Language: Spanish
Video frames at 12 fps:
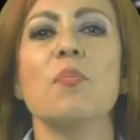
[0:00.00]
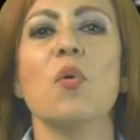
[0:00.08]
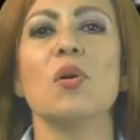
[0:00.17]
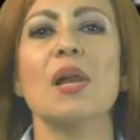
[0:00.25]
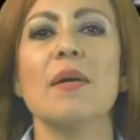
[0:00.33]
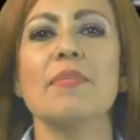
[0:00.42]

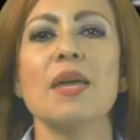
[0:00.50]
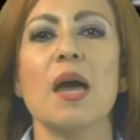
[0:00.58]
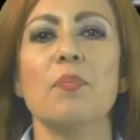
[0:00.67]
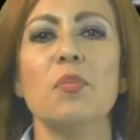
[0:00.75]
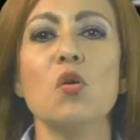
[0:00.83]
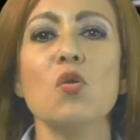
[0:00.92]
por la
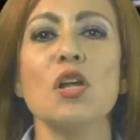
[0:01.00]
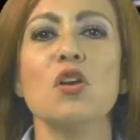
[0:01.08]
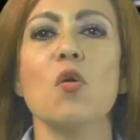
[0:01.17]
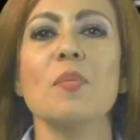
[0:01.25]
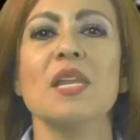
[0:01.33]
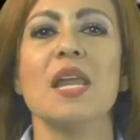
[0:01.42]
vía
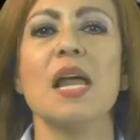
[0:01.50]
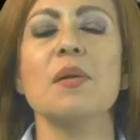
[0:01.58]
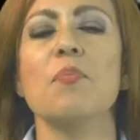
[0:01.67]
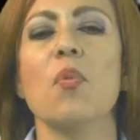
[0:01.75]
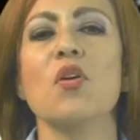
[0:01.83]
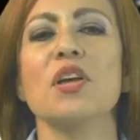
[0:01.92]
plurinominal
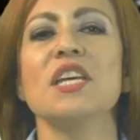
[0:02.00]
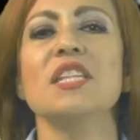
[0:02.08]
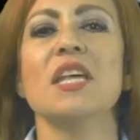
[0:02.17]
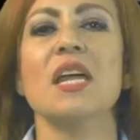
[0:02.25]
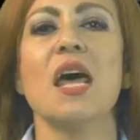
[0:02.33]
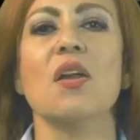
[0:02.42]
por
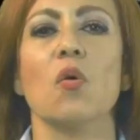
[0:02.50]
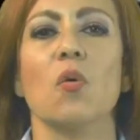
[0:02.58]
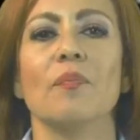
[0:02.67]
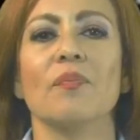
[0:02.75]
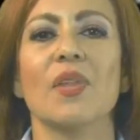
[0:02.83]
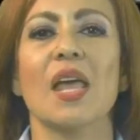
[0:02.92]
Quintana Roo.
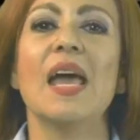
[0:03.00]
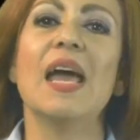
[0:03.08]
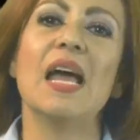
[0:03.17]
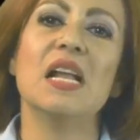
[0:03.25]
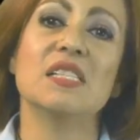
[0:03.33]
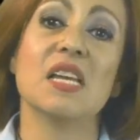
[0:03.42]

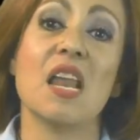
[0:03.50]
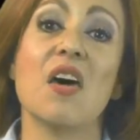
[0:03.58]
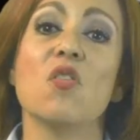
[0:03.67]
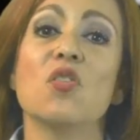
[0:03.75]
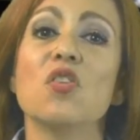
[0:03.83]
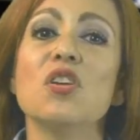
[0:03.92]
El
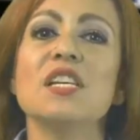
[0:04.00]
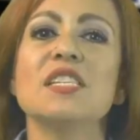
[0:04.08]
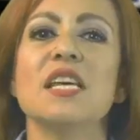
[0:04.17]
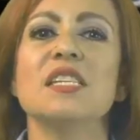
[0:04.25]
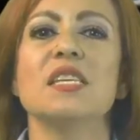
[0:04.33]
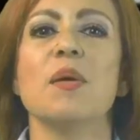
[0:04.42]
senador con
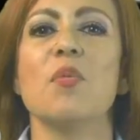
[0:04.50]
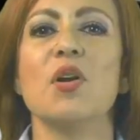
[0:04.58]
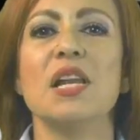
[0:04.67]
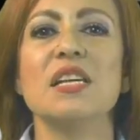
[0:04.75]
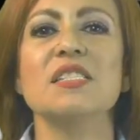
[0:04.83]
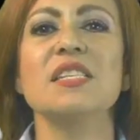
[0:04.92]
licencia por
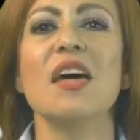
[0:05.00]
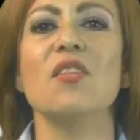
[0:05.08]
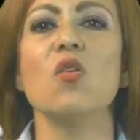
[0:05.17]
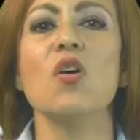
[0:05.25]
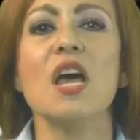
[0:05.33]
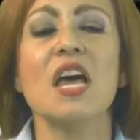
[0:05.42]
el
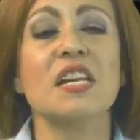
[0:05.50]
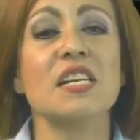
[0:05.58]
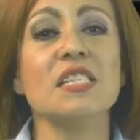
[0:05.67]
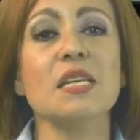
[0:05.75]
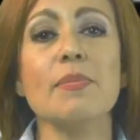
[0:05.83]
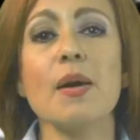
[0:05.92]
Estado
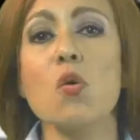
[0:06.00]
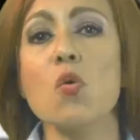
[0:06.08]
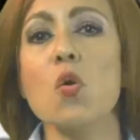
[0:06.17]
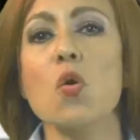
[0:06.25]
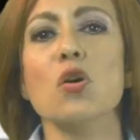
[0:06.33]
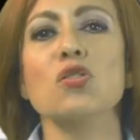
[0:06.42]
recibe un
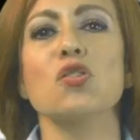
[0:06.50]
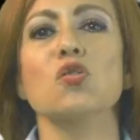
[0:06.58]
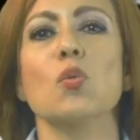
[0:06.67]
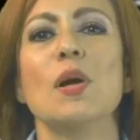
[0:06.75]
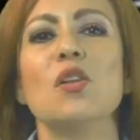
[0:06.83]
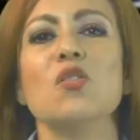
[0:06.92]
jugoso
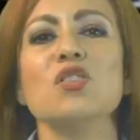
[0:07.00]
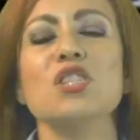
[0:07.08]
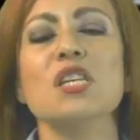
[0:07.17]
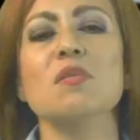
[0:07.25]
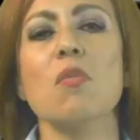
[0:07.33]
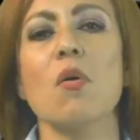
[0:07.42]
sueldo
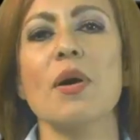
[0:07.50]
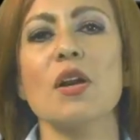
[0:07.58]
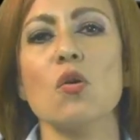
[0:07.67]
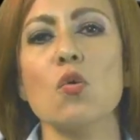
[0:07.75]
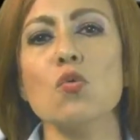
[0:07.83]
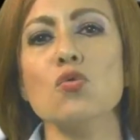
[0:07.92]
sin mover
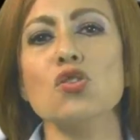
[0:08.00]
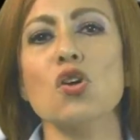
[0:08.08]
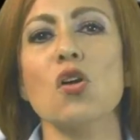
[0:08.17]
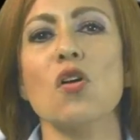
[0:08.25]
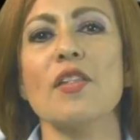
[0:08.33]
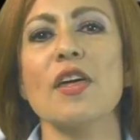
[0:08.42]
un
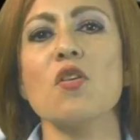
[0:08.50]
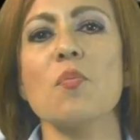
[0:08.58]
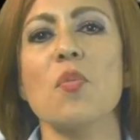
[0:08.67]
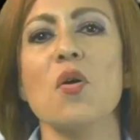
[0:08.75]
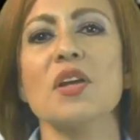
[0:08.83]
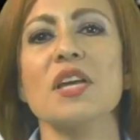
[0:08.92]
solo dedo
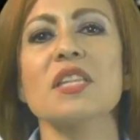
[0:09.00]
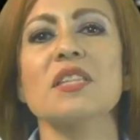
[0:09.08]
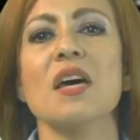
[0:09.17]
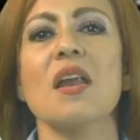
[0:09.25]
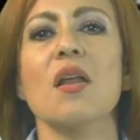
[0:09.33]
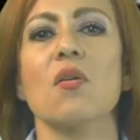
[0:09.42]
por
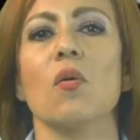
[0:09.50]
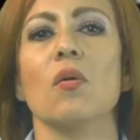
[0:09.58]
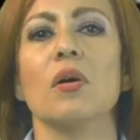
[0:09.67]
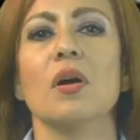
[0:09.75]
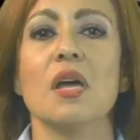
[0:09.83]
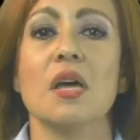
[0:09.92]
Quintana Roo.
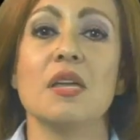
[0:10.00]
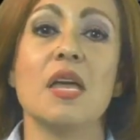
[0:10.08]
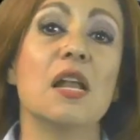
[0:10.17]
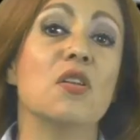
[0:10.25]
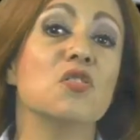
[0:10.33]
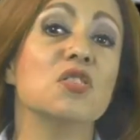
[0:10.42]
Y
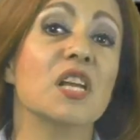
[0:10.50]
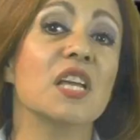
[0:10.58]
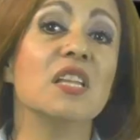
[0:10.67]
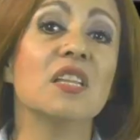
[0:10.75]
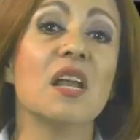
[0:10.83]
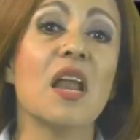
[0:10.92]
al no ser
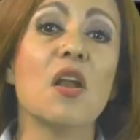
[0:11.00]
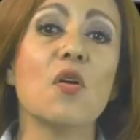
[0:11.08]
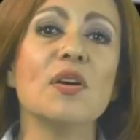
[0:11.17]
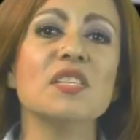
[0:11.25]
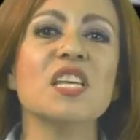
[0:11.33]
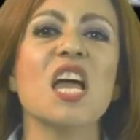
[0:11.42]

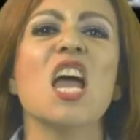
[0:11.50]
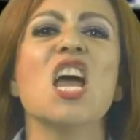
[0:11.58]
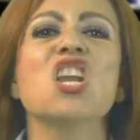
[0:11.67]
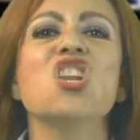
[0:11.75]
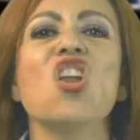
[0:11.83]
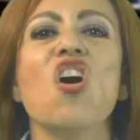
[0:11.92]
quintanarroense,
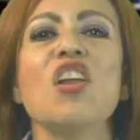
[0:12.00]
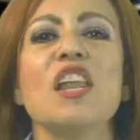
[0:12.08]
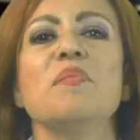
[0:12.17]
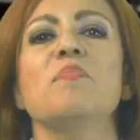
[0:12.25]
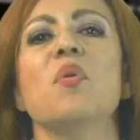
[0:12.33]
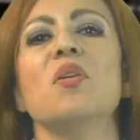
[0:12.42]
no le
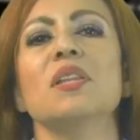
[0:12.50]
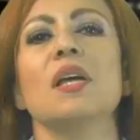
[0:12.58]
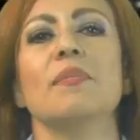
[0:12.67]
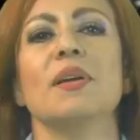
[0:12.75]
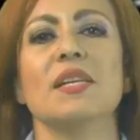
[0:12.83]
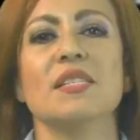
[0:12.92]
importa el
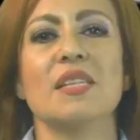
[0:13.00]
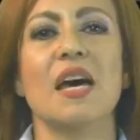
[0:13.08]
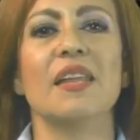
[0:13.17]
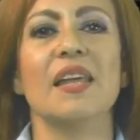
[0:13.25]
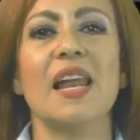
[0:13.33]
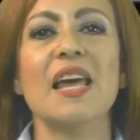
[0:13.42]

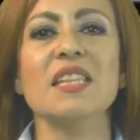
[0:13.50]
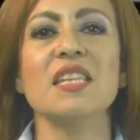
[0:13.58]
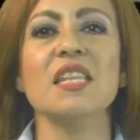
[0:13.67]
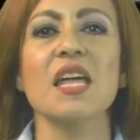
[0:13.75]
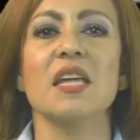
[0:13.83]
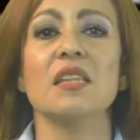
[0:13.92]
bienestar de la
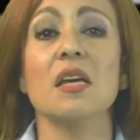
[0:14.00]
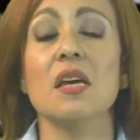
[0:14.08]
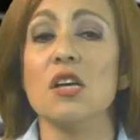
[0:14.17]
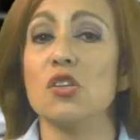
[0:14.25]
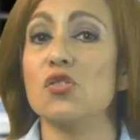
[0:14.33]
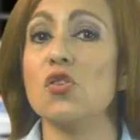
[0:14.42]
entidad,
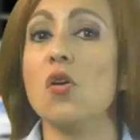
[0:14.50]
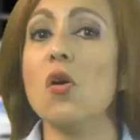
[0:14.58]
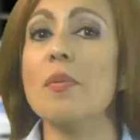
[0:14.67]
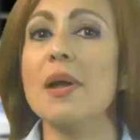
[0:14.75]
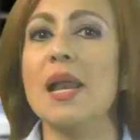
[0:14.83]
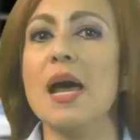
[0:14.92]
solo
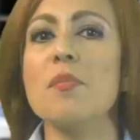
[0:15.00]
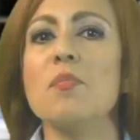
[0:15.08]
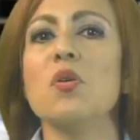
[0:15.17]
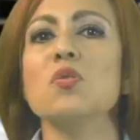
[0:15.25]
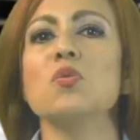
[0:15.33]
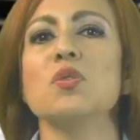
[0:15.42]
vela
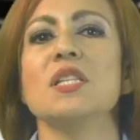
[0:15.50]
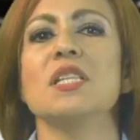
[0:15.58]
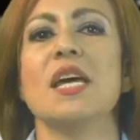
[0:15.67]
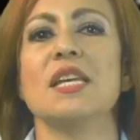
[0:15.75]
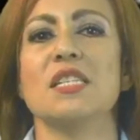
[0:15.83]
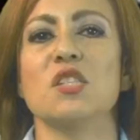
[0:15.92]
por sus
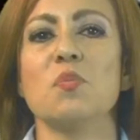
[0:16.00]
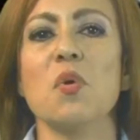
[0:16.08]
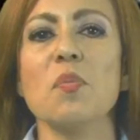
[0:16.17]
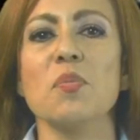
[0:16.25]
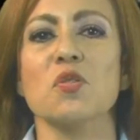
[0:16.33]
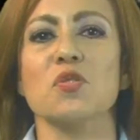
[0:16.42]
intereses
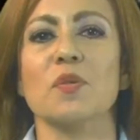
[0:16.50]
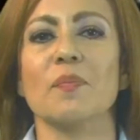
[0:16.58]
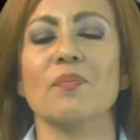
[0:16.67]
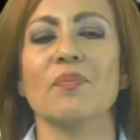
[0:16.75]
propios.